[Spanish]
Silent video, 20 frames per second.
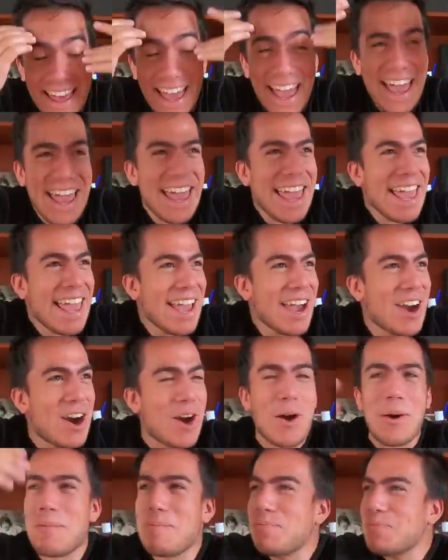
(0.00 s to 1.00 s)
te
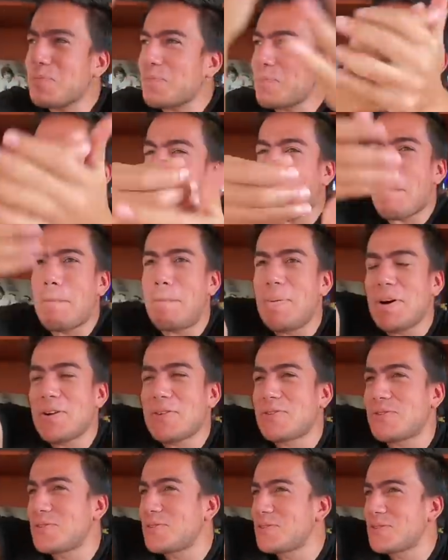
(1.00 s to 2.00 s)
digo!
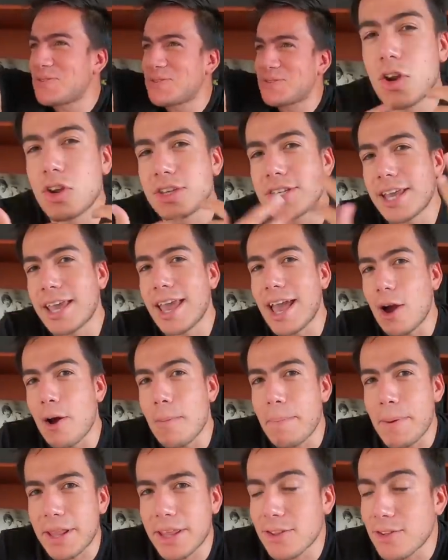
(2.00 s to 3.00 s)
puff. Yo no sé qué
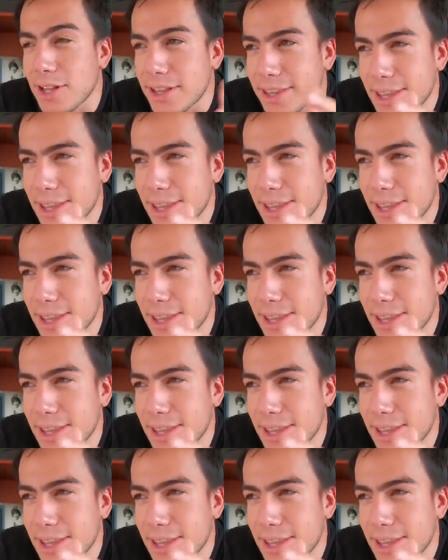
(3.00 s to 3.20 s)
hago perdiendo